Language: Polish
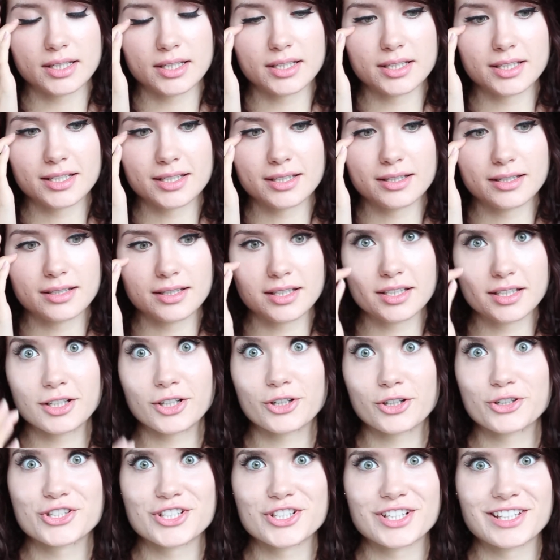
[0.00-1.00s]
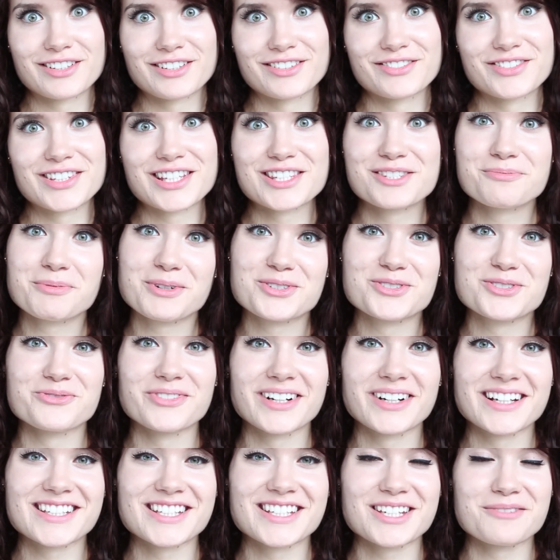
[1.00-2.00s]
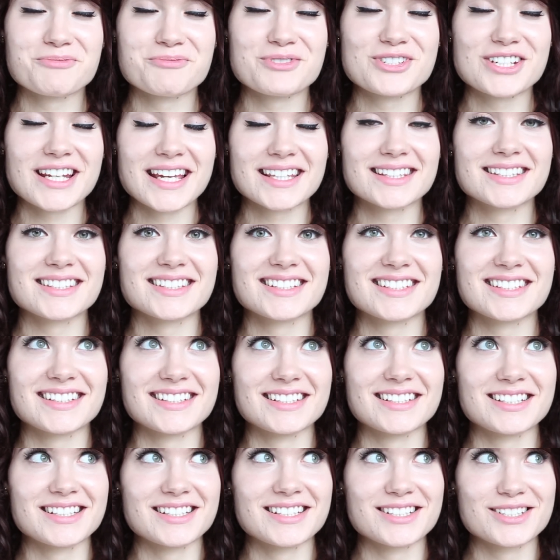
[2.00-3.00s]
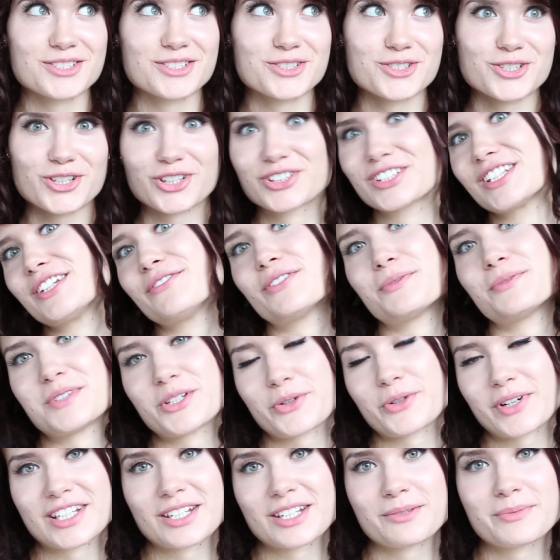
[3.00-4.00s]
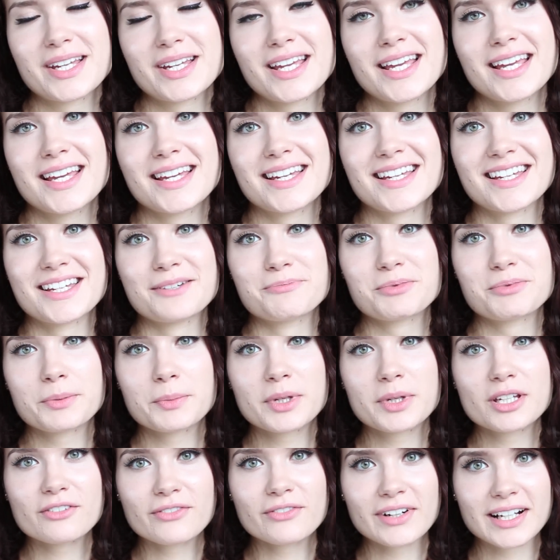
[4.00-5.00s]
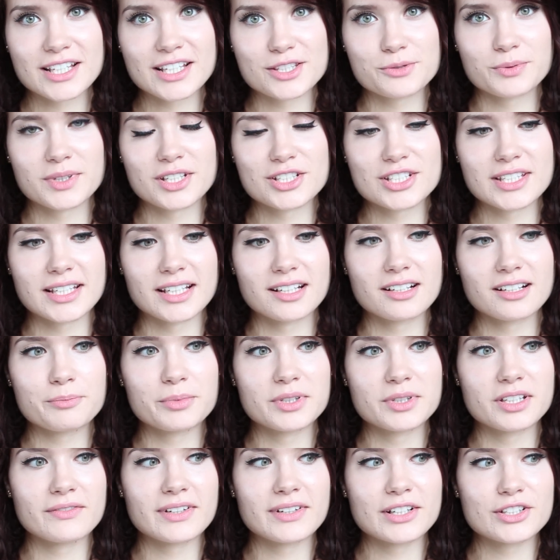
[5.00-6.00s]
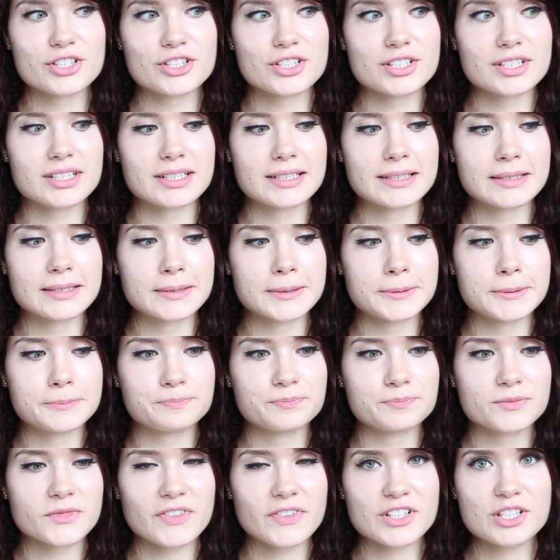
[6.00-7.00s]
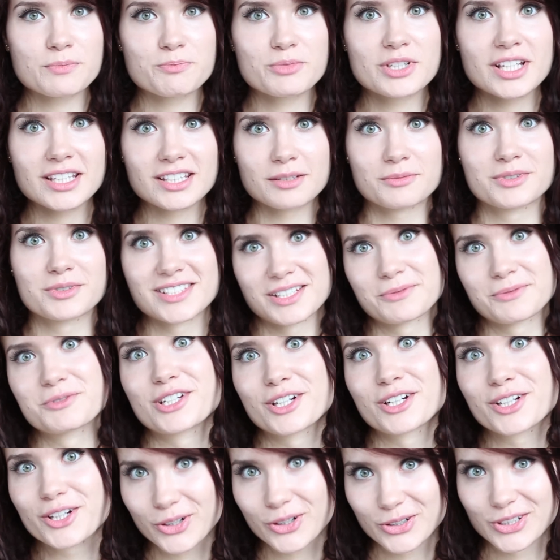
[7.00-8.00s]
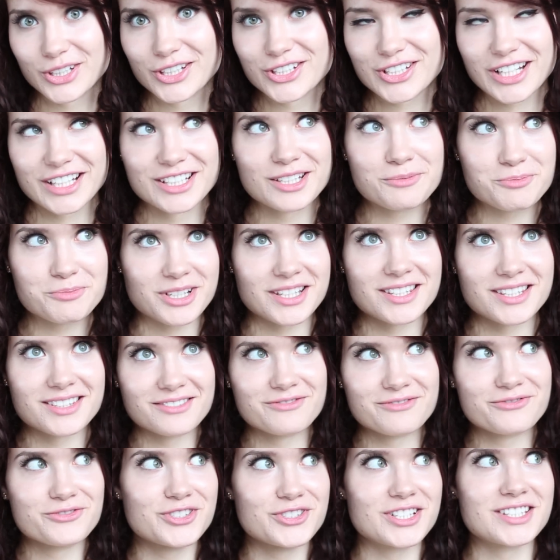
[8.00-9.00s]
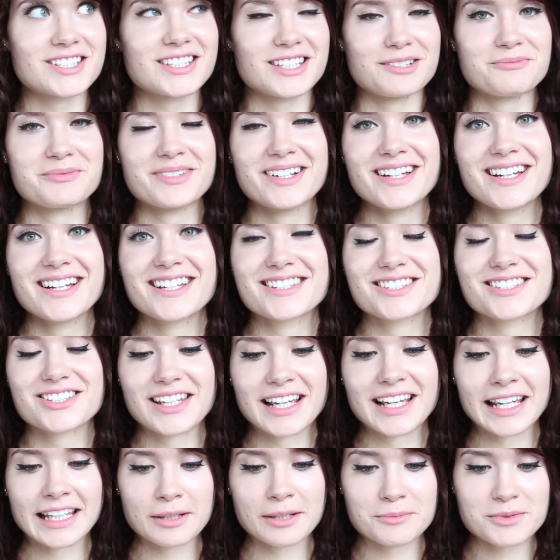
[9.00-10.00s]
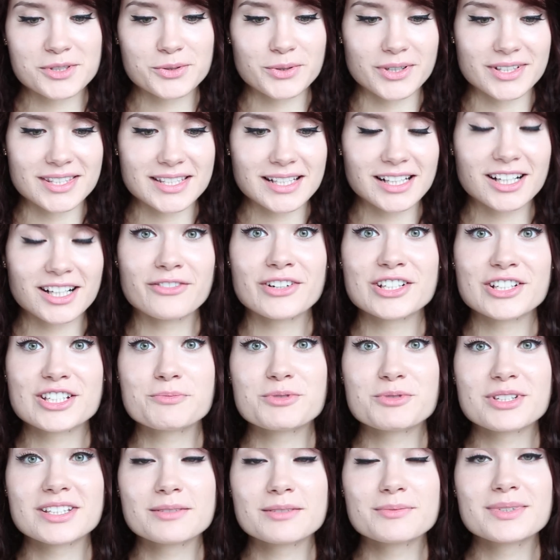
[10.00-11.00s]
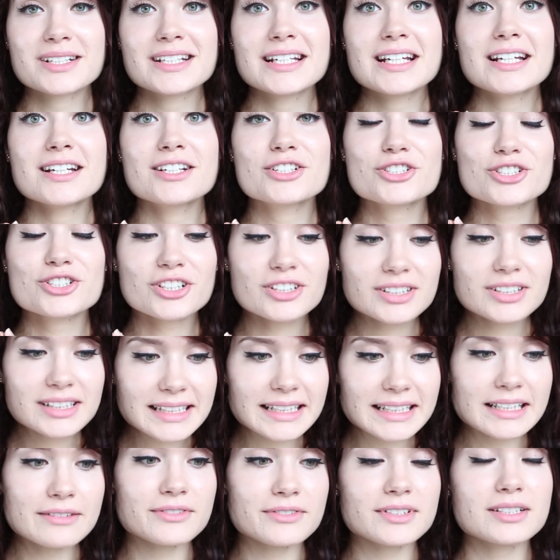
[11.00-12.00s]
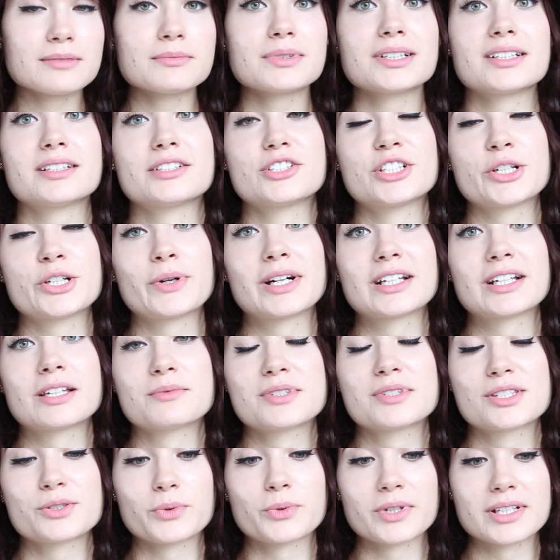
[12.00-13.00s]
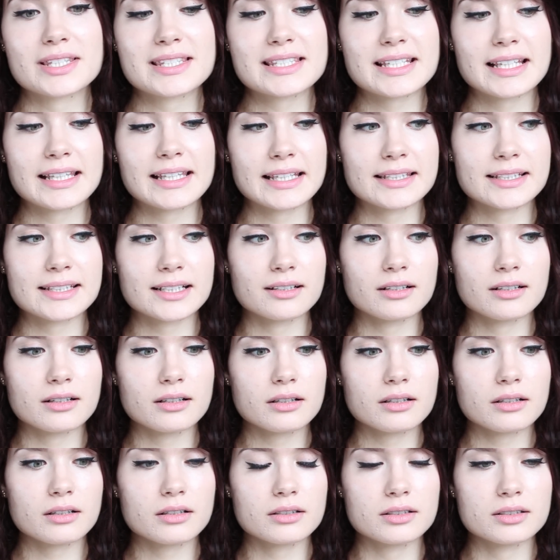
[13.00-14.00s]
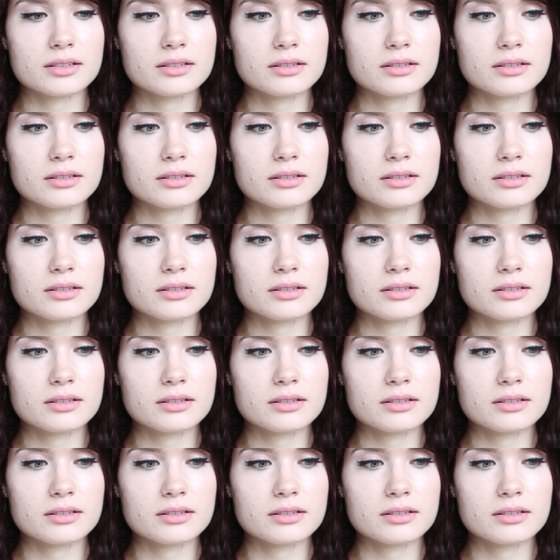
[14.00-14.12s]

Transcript: Y, i chroni się te, w ten sposób właśnie przed y, szkodliwym działaniem y, promieniowania słonecznego, ponieważ no właśnie przed tym chcemy się chronić, a nie przed wszystkim, co daje nam słońce, tylko właśnie przed tym szkodliwym działaniem słońca, dlatego